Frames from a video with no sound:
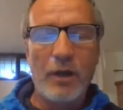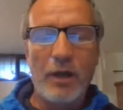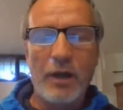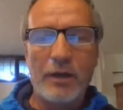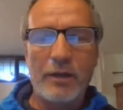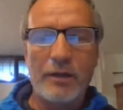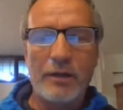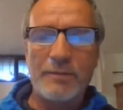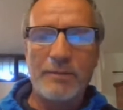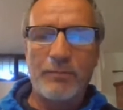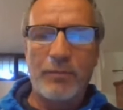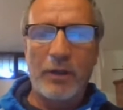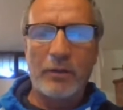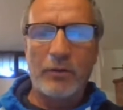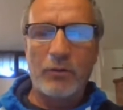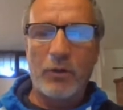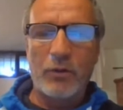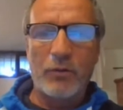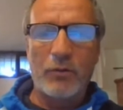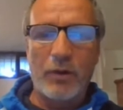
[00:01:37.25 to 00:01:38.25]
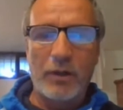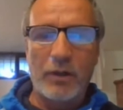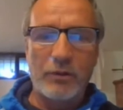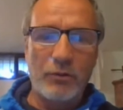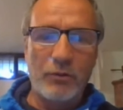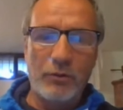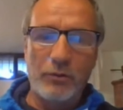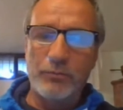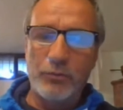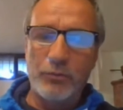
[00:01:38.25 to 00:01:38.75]
rispetto a
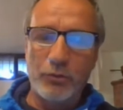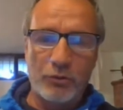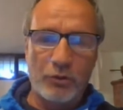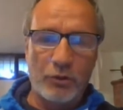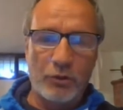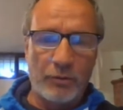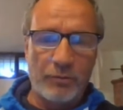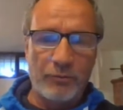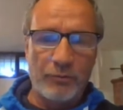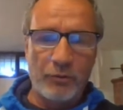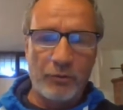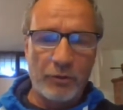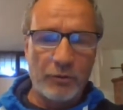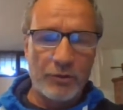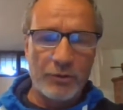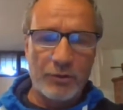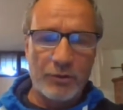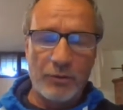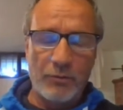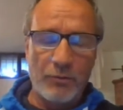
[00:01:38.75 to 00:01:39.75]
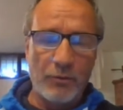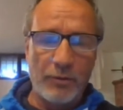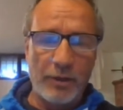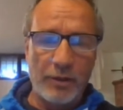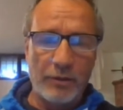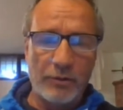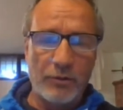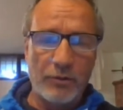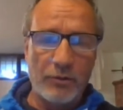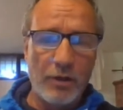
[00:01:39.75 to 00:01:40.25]
quando purtroppo in questo
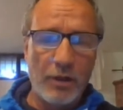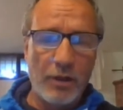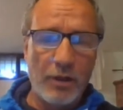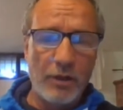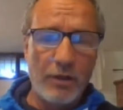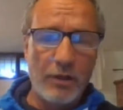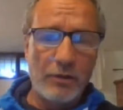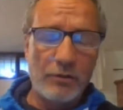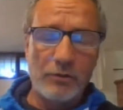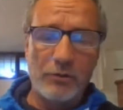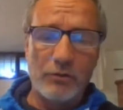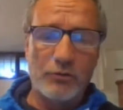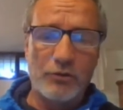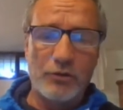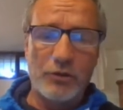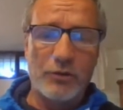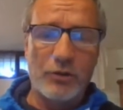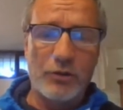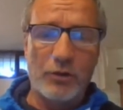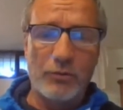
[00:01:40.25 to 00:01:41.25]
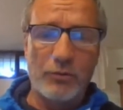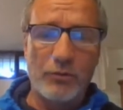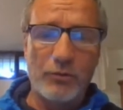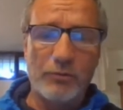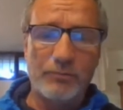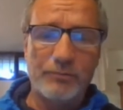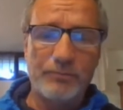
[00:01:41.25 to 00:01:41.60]
momento non ci sono più.